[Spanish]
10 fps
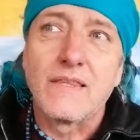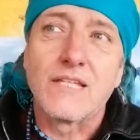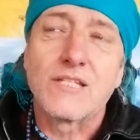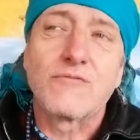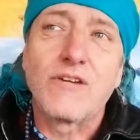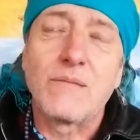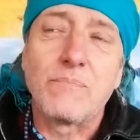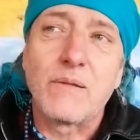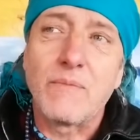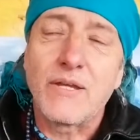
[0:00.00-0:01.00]
De hecho, fue el
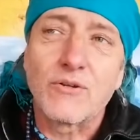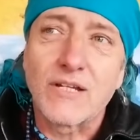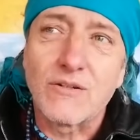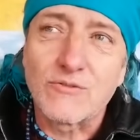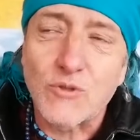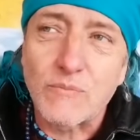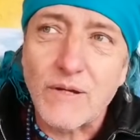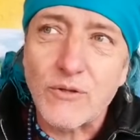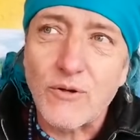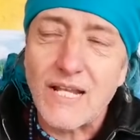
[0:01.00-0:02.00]
primero que con su
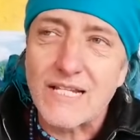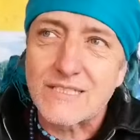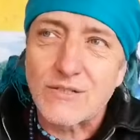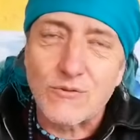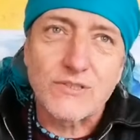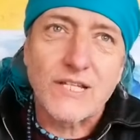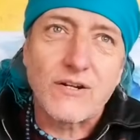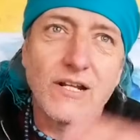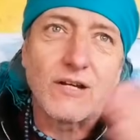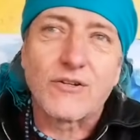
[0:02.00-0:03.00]
hermano Alex
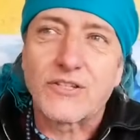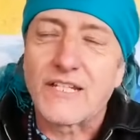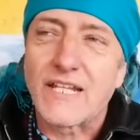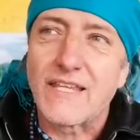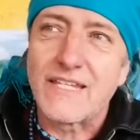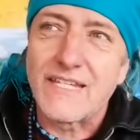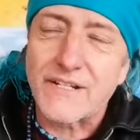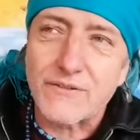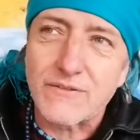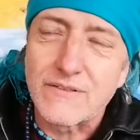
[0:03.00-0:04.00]
cruzaron la cortina de
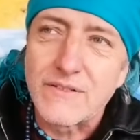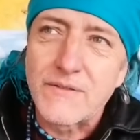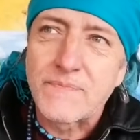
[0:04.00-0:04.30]
hierro.